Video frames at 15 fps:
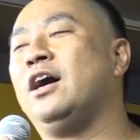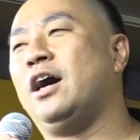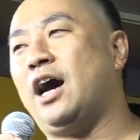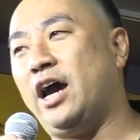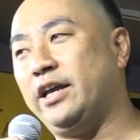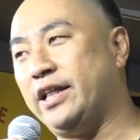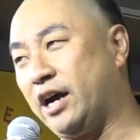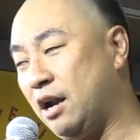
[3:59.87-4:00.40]

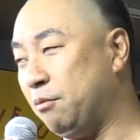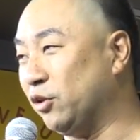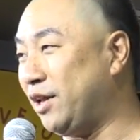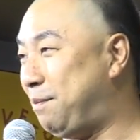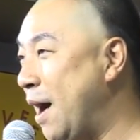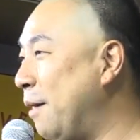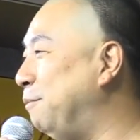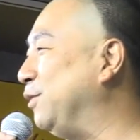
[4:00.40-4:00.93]
はい、だからもう
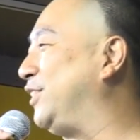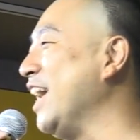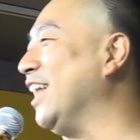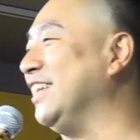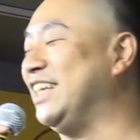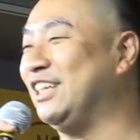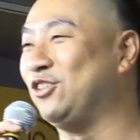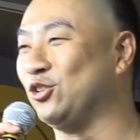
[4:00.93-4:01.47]
ダパンプさ
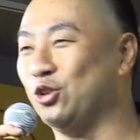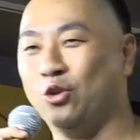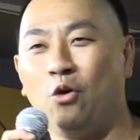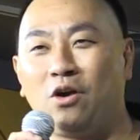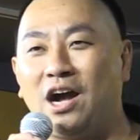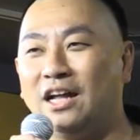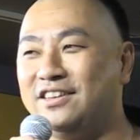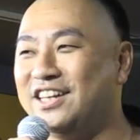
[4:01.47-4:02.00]
んにちょっと
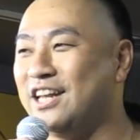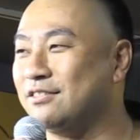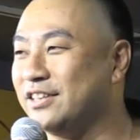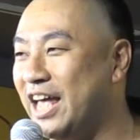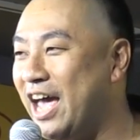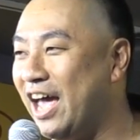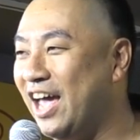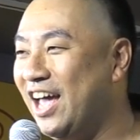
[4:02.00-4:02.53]
乗っかってです
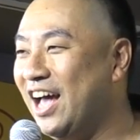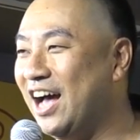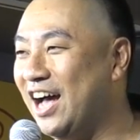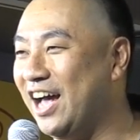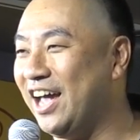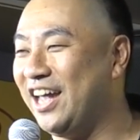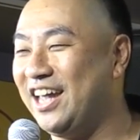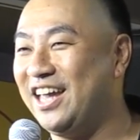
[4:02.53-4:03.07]
ね、は
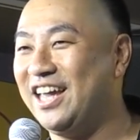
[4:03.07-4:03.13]
い